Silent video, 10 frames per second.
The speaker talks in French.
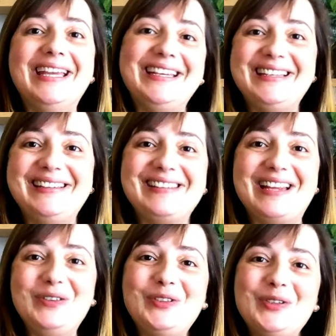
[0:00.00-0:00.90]
Et
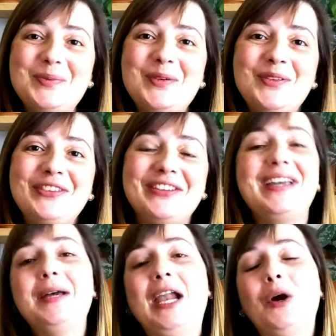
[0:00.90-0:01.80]
salut tout le monde
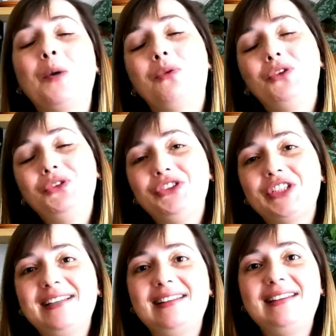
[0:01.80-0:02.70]
Alors pour
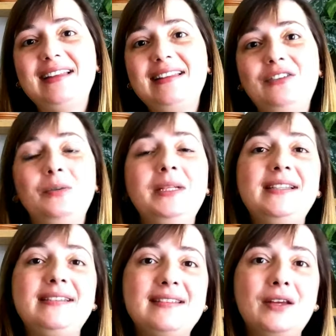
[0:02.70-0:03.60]
clôturer cette année
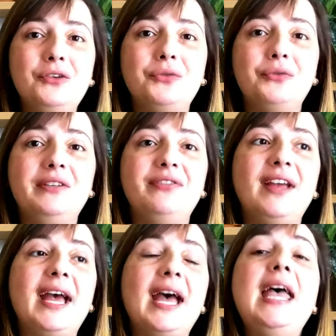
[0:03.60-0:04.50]
2019, je voulais
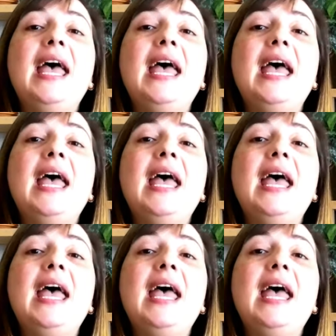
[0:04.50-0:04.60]
faire